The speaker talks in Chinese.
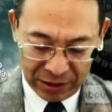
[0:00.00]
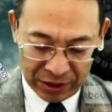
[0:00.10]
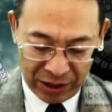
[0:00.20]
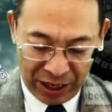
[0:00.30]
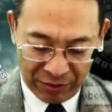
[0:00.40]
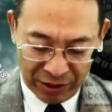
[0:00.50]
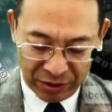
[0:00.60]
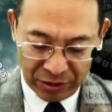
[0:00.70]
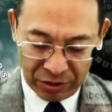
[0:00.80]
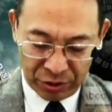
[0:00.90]
希腊
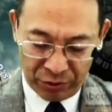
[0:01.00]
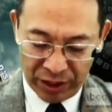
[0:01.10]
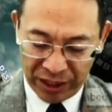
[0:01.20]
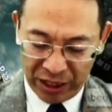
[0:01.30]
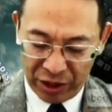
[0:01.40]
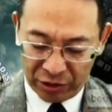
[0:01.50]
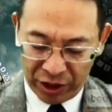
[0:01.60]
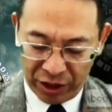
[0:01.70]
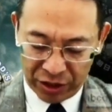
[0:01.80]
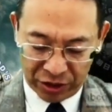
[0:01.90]
文，“euangelion” 的
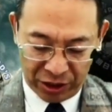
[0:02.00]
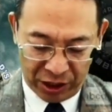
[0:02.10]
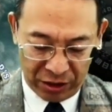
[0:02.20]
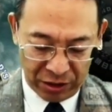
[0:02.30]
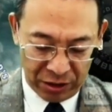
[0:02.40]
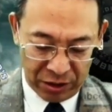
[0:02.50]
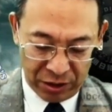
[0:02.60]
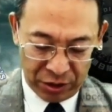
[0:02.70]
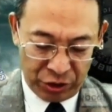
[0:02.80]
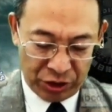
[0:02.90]
意思呢，
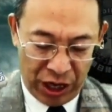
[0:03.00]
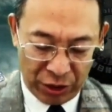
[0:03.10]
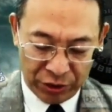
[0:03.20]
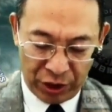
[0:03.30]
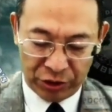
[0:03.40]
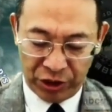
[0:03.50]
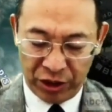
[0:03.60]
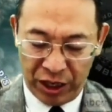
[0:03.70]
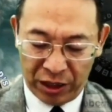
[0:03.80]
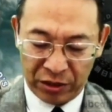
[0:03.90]
就是好消息
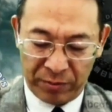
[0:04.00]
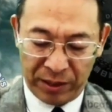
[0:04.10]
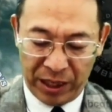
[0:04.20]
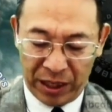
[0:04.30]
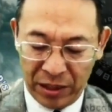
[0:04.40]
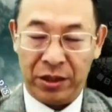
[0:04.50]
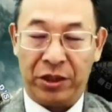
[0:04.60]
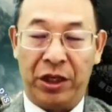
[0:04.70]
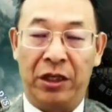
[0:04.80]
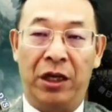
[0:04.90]
啊。这边呢，以
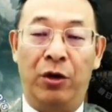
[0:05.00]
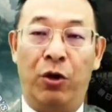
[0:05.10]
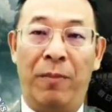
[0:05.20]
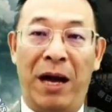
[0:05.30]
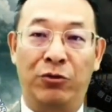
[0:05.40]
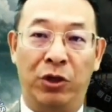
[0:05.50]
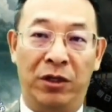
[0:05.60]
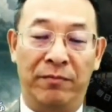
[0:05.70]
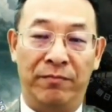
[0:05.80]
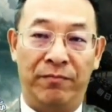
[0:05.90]
前的罗马
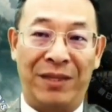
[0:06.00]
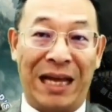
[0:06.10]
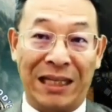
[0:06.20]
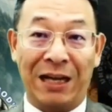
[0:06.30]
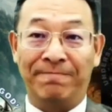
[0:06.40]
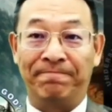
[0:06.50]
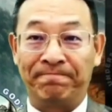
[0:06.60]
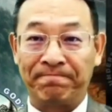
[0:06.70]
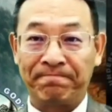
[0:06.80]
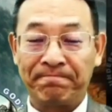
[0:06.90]
军打仗，
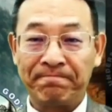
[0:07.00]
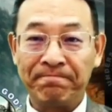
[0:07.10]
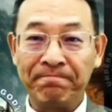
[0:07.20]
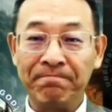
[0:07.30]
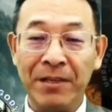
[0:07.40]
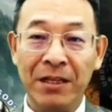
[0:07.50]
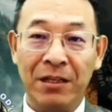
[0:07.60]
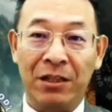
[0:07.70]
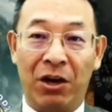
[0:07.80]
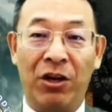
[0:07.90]

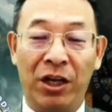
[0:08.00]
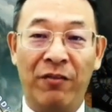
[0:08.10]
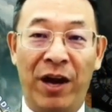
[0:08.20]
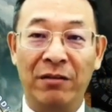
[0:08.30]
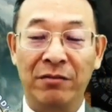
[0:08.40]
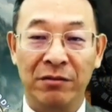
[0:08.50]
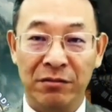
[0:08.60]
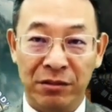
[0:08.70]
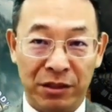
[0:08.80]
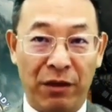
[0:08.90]
到了地方，
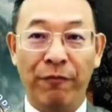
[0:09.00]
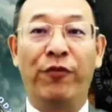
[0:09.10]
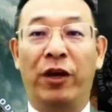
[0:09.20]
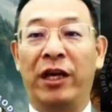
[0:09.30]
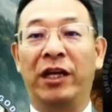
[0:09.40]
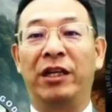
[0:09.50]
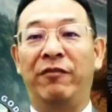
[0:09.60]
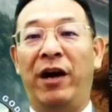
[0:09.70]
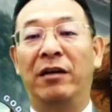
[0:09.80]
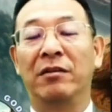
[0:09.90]
征服了一个地
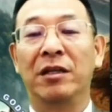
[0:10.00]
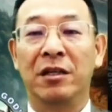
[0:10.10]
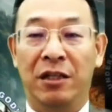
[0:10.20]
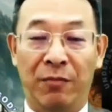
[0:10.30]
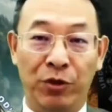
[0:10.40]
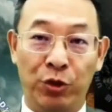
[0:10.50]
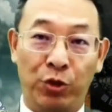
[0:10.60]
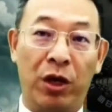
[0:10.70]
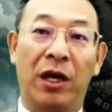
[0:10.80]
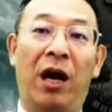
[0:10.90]
方，他们就
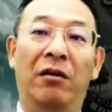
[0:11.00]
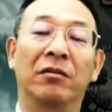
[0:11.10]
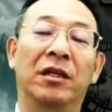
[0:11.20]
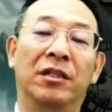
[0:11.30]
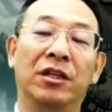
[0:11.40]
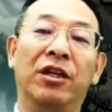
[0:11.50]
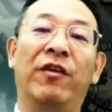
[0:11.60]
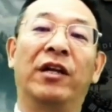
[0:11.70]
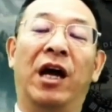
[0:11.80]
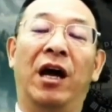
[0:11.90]
宣告这地
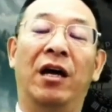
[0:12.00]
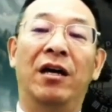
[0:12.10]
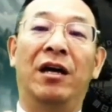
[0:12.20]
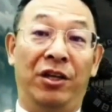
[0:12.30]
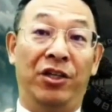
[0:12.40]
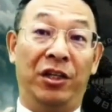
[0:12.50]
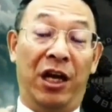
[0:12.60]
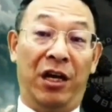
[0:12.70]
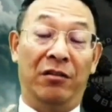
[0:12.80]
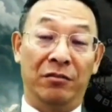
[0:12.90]
方呢，已经
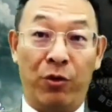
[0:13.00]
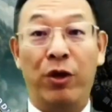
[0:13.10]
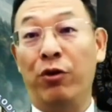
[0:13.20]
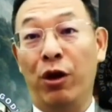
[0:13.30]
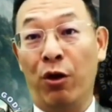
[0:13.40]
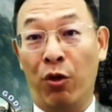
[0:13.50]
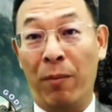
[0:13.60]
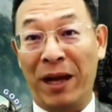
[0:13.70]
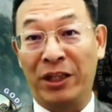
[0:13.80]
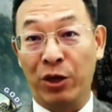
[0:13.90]
呢归于罗
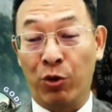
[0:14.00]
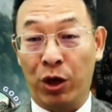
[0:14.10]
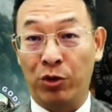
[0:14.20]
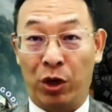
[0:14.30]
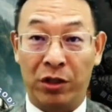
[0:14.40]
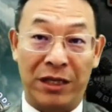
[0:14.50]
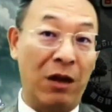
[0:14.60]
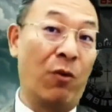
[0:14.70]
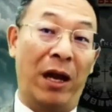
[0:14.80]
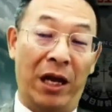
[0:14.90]
马帝国所
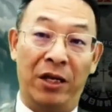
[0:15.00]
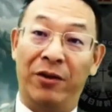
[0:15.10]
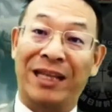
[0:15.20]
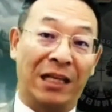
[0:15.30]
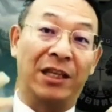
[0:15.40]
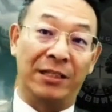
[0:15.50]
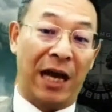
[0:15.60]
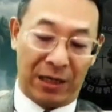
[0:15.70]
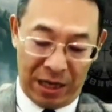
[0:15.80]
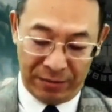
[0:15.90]
掌管了，因为打胜
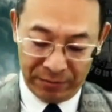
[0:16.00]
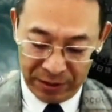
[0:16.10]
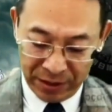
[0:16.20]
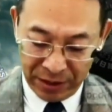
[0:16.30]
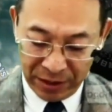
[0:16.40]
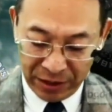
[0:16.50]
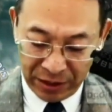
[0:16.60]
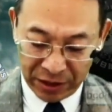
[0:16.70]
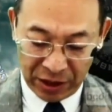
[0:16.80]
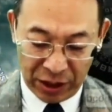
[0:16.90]
仗了
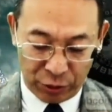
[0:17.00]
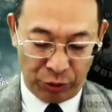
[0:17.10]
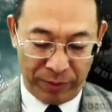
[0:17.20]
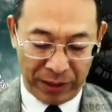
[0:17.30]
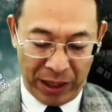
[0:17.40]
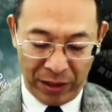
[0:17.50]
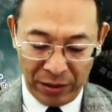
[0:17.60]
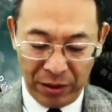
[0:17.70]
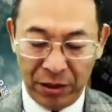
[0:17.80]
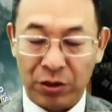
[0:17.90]
啊。这里的居民呢？
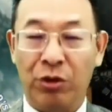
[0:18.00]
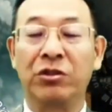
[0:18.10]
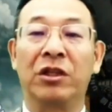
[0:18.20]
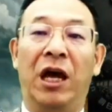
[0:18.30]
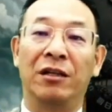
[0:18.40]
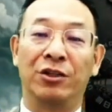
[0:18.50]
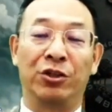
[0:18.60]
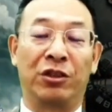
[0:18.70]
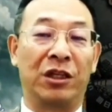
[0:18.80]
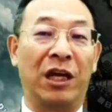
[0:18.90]
从此呢，
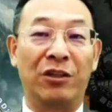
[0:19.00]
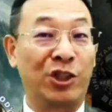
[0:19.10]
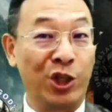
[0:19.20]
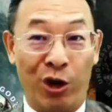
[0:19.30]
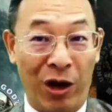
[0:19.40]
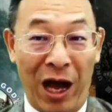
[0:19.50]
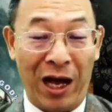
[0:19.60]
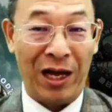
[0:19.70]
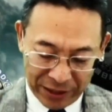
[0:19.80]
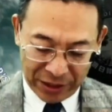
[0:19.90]
就得到自由
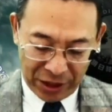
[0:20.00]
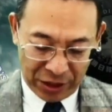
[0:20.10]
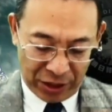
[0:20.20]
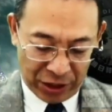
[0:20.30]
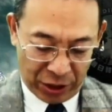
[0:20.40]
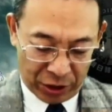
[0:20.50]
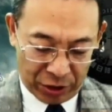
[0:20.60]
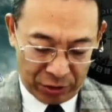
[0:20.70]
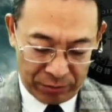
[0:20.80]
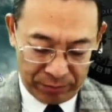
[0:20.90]
了。在圣经里
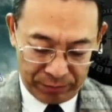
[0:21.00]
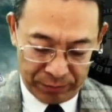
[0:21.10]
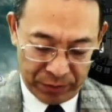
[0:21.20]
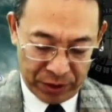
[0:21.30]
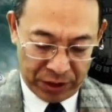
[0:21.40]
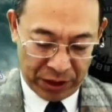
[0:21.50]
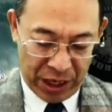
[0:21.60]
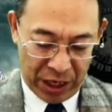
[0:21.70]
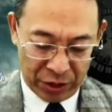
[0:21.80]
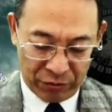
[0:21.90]
头，这
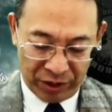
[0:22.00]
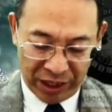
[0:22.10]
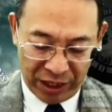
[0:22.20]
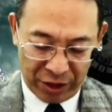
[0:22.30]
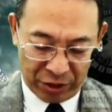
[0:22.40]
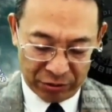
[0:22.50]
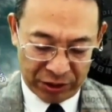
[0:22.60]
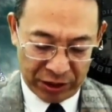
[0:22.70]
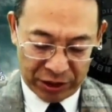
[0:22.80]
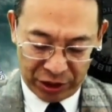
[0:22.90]
个 e u b n c a l i o n
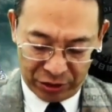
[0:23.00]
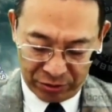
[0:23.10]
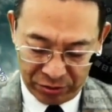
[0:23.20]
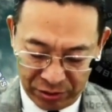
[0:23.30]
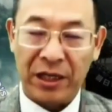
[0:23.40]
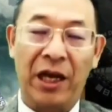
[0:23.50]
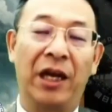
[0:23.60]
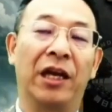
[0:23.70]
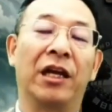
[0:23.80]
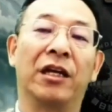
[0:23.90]
这个字在